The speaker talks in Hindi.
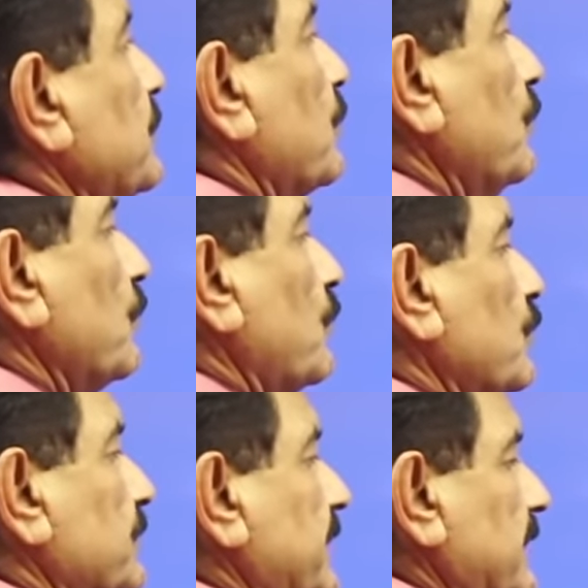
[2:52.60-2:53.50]
जो
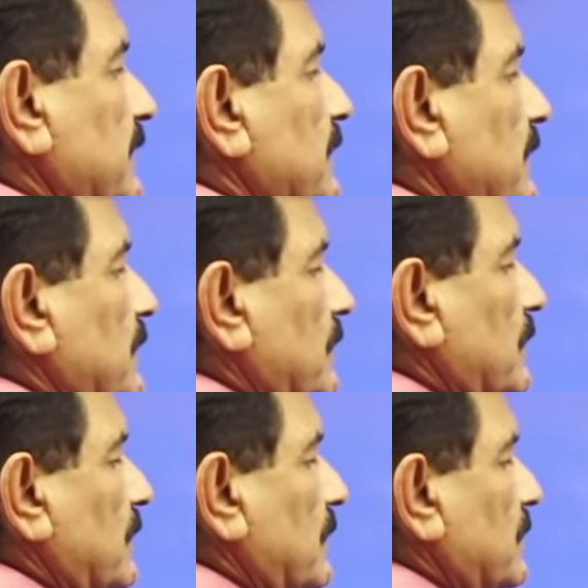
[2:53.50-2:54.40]
ग्लूकोज है
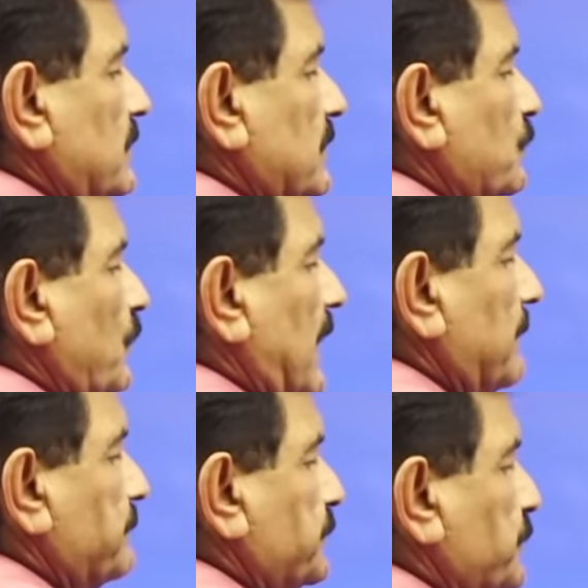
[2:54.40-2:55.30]
जिसको
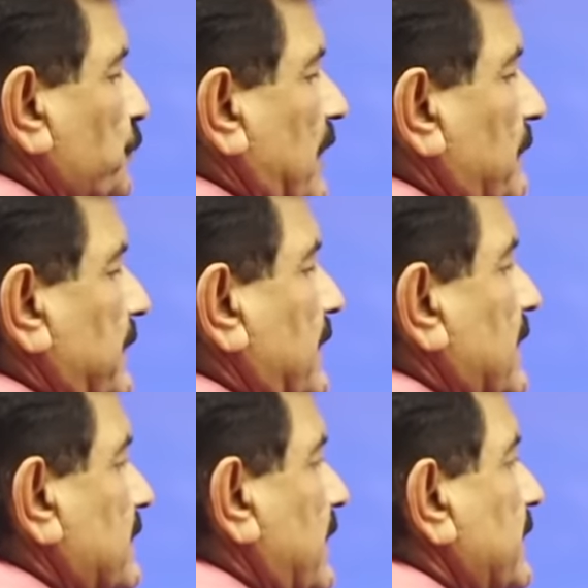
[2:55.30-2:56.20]
आप शुगर भी
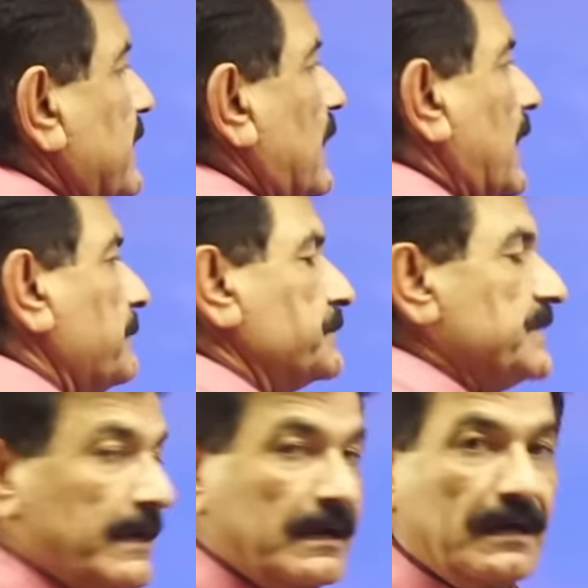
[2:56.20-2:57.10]
कहते हैं ये अप
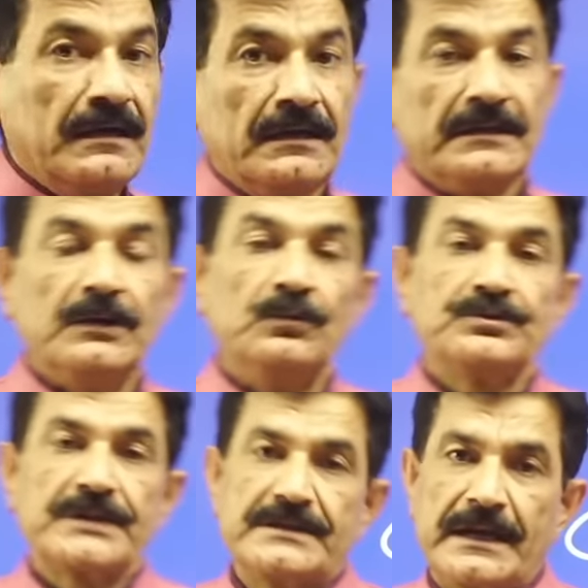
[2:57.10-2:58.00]
जाएगा ये
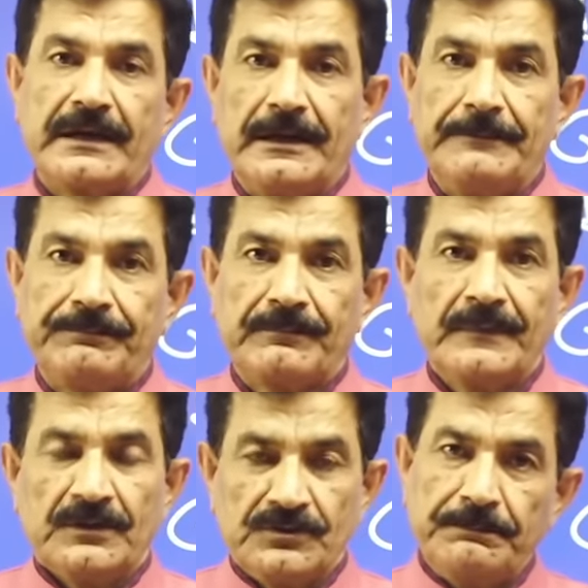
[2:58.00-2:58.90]
ऊंचा जाएगा
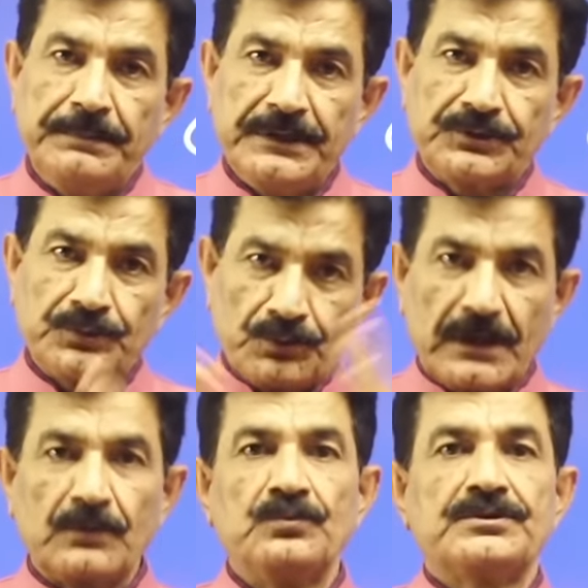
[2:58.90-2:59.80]
जब भी
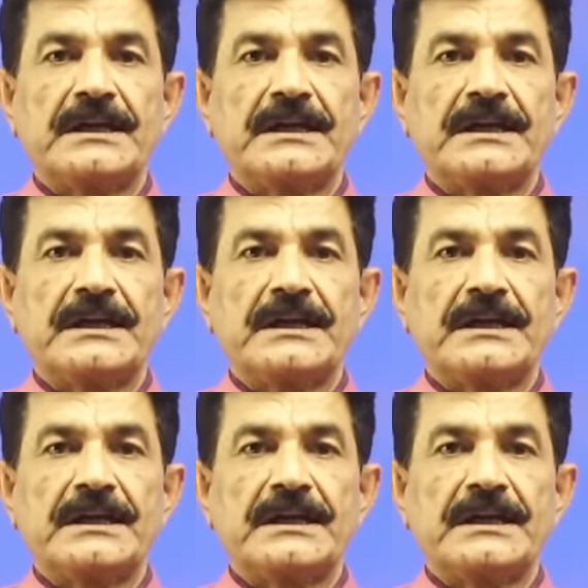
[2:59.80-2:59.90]
शुगर ऊंचा